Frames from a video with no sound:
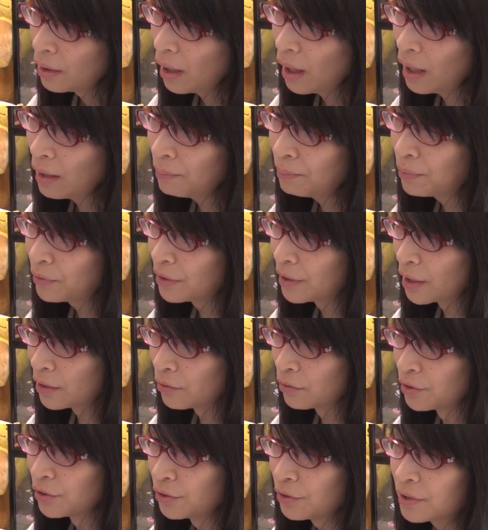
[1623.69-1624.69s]
アップル
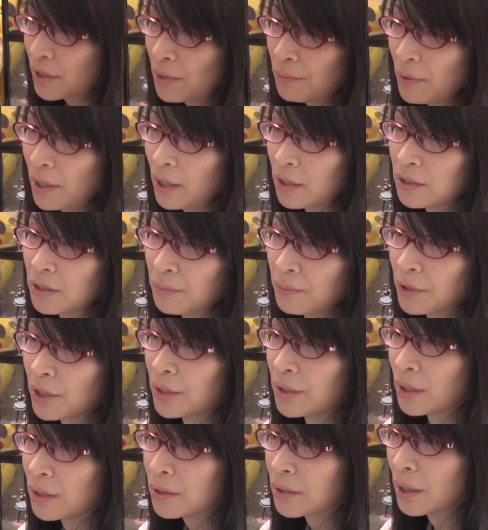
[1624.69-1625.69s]
だと13万8800
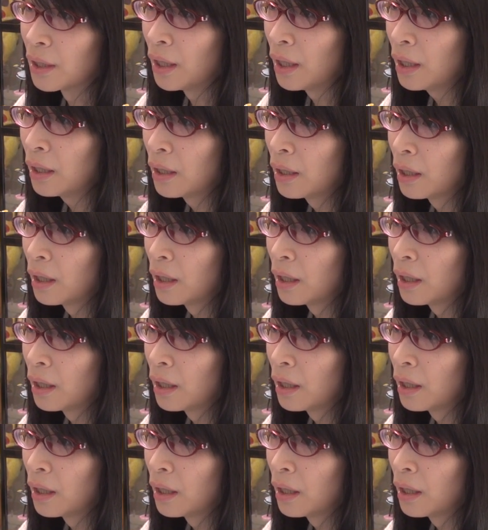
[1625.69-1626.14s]
円になってたか